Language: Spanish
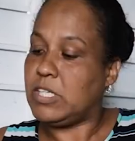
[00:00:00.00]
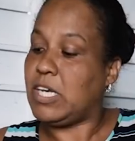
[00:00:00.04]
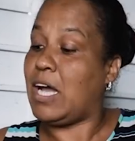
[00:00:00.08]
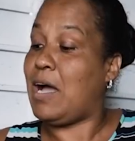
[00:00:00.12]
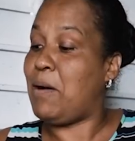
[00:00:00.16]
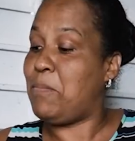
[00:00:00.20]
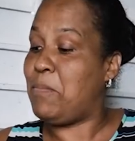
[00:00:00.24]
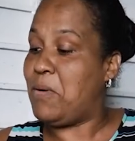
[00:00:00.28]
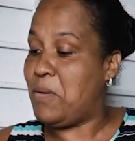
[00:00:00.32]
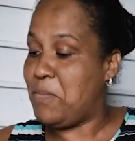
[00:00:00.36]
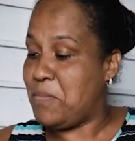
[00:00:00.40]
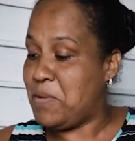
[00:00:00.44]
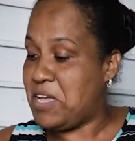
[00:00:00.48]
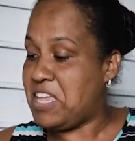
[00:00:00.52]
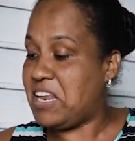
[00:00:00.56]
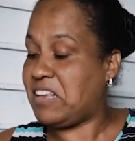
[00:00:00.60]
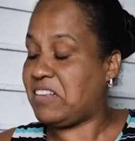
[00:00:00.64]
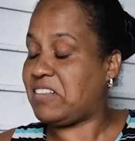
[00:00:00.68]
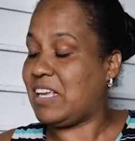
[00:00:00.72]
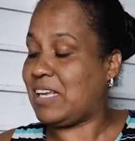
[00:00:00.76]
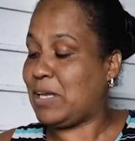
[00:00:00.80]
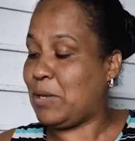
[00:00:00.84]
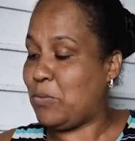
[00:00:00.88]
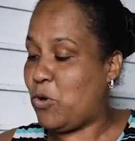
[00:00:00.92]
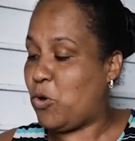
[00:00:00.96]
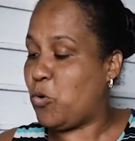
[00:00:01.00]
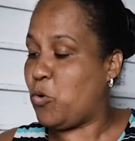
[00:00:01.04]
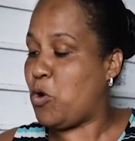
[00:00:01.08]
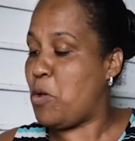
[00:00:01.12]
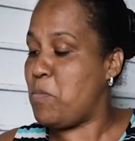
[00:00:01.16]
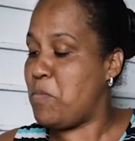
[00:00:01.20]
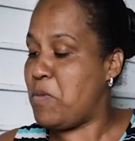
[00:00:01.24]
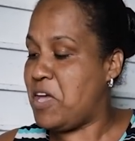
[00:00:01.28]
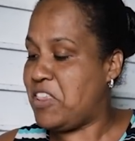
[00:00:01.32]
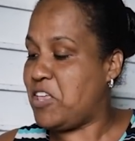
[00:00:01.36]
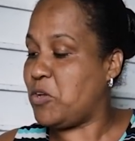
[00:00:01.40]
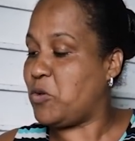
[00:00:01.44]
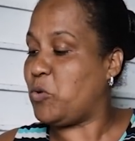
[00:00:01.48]
Ah, pues mira, se equivocó el
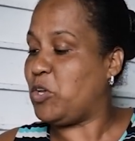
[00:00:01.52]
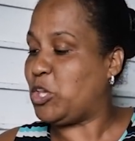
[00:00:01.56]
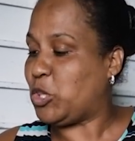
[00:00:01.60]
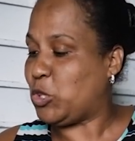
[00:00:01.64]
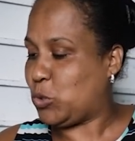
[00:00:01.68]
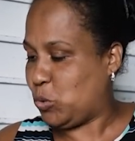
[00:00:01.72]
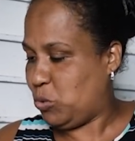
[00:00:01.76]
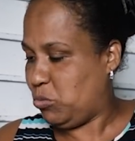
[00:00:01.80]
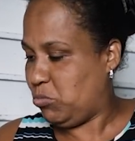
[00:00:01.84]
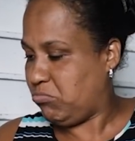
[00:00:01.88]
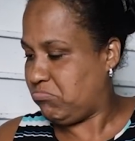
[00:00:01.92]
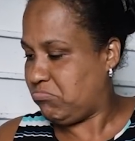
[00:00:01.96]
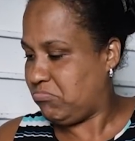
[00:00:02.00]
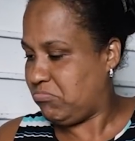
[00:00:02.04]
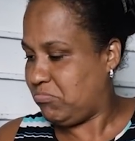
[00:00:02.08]
médico y tú.